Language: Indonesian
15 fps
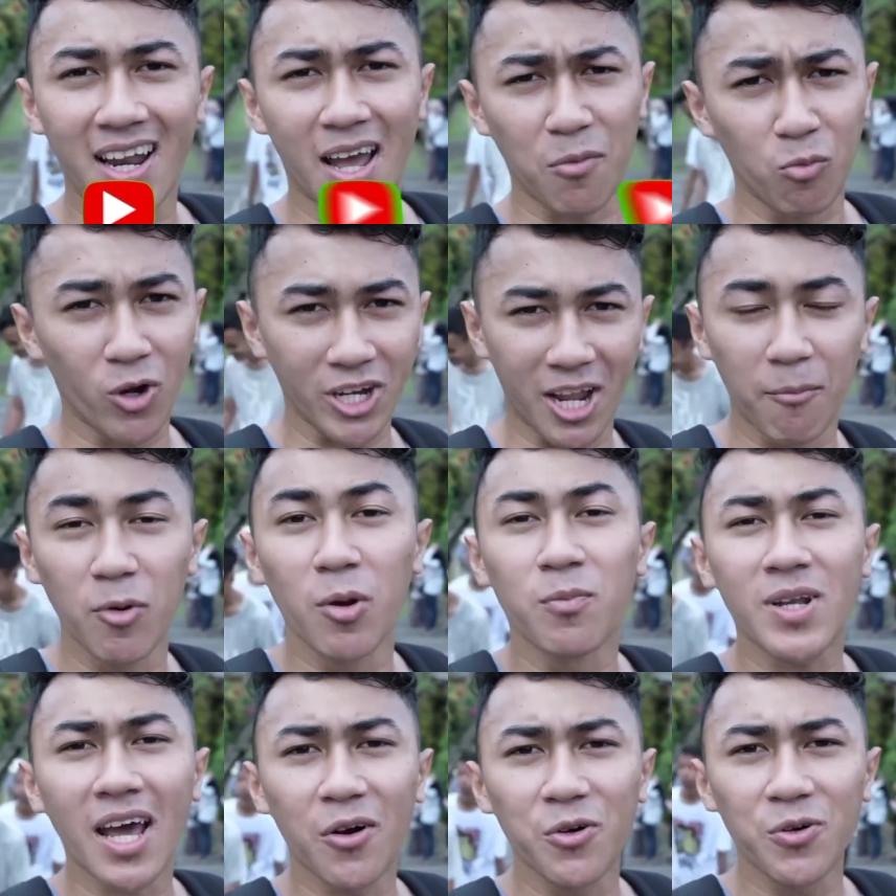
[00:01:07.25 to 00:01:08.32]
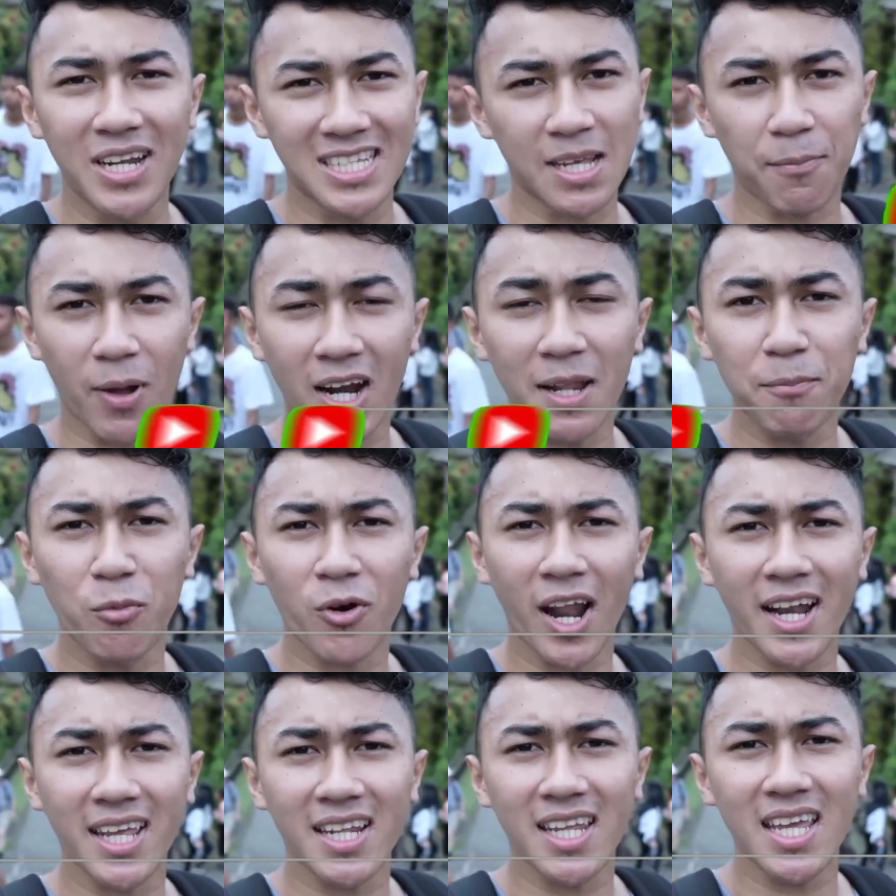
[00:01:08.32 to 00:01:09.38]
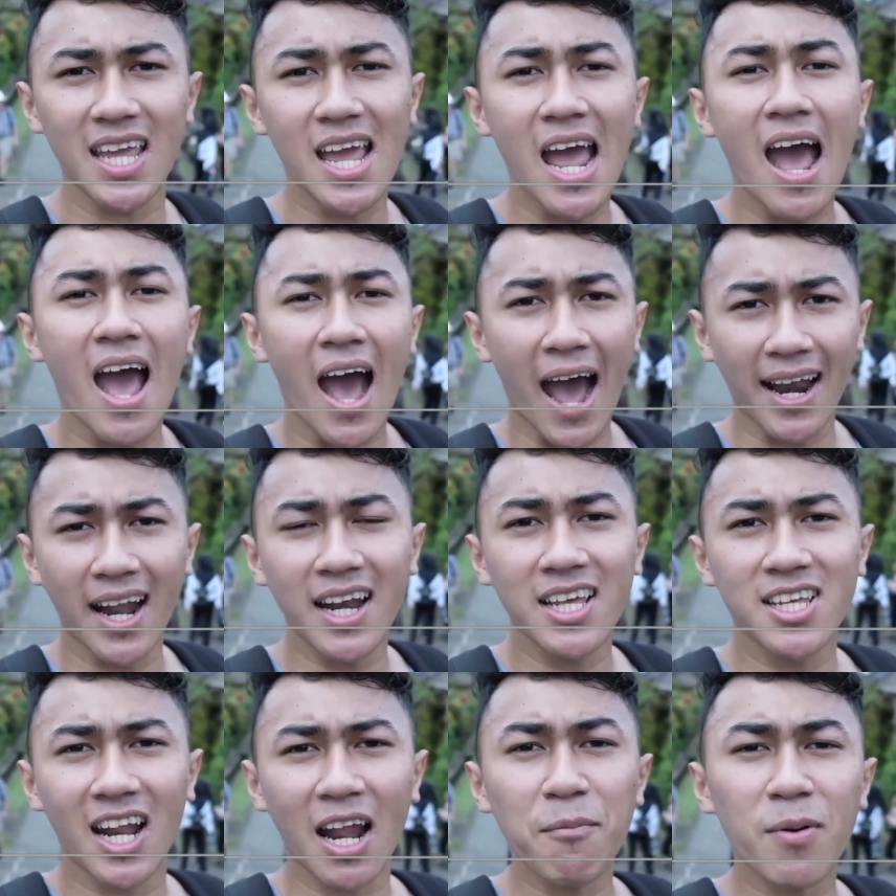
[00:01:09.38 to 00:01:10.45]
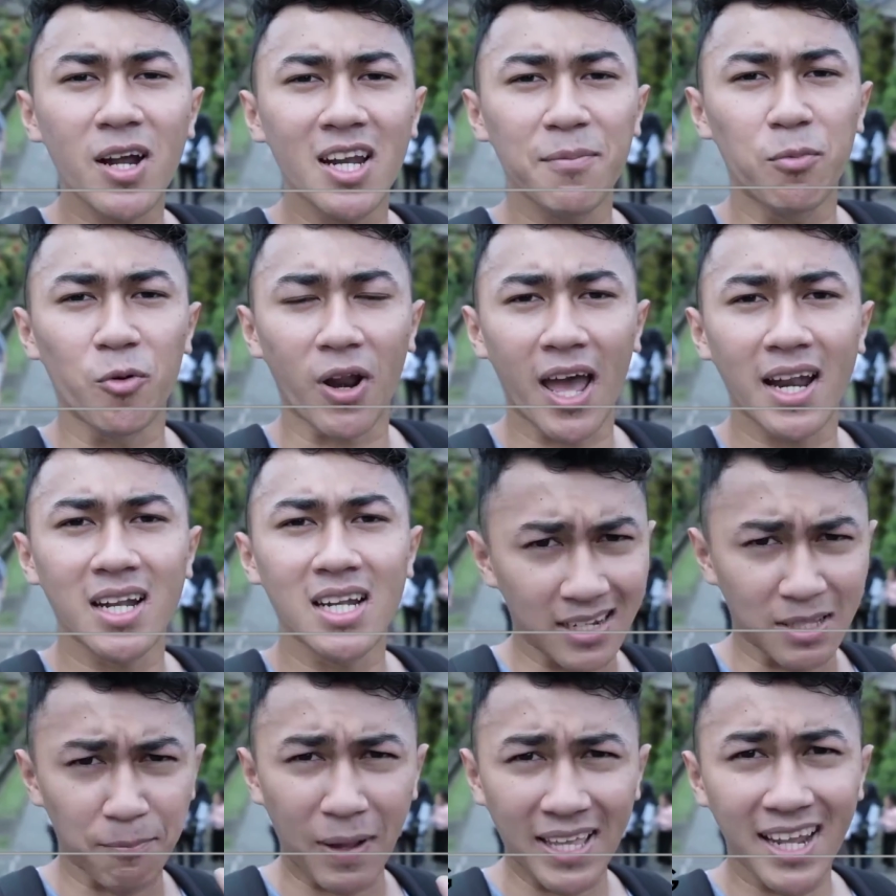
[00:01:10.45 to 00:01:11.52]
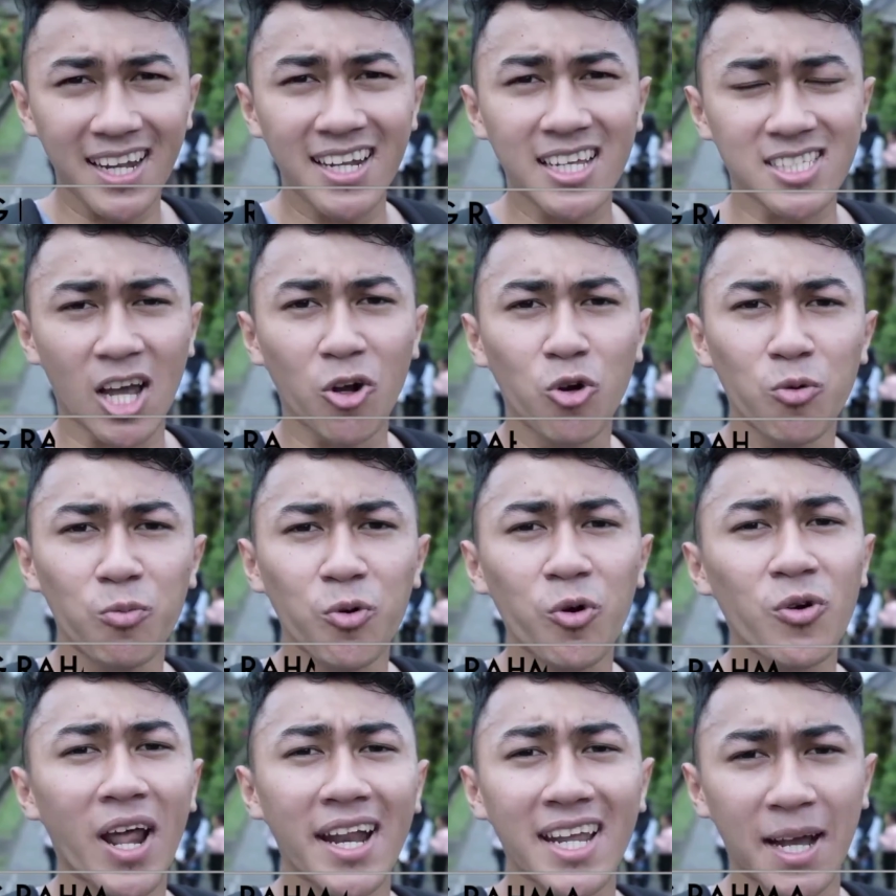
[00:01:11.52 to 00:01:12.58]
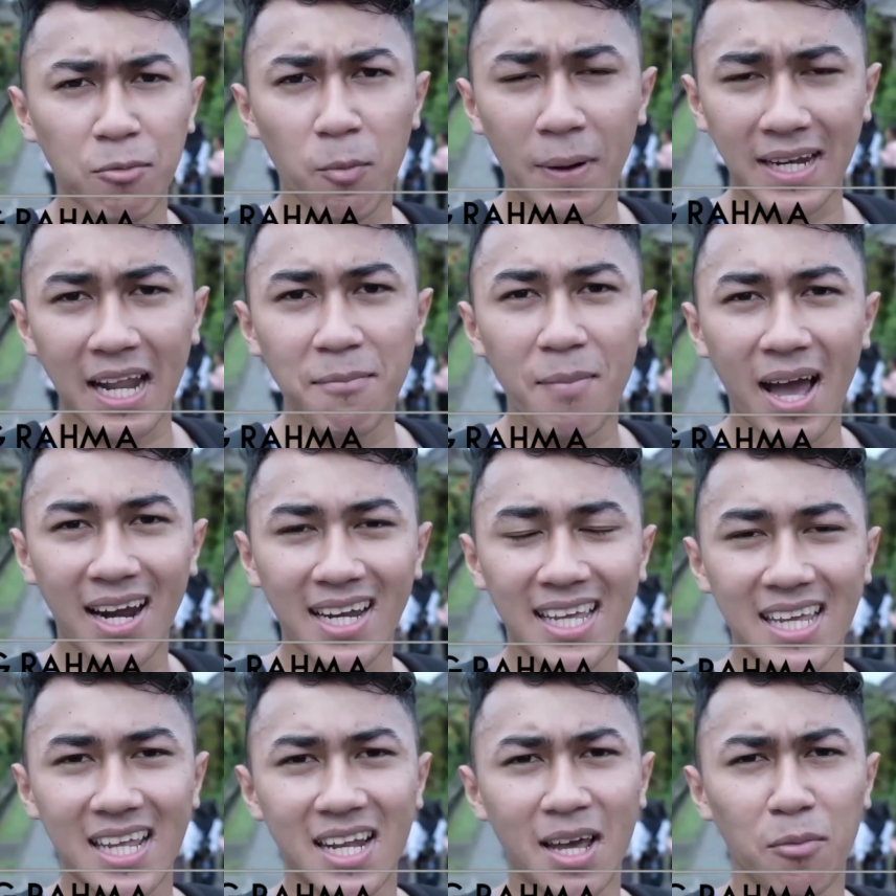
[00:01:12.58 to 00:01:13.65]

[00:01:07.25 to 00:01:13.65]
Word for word: Nah, buat yang belum tahu, Desa Penglipuran ini ada di Jalan Penglipuran, tepatnya di Desa Kubu dan di Kabupaten Bangli.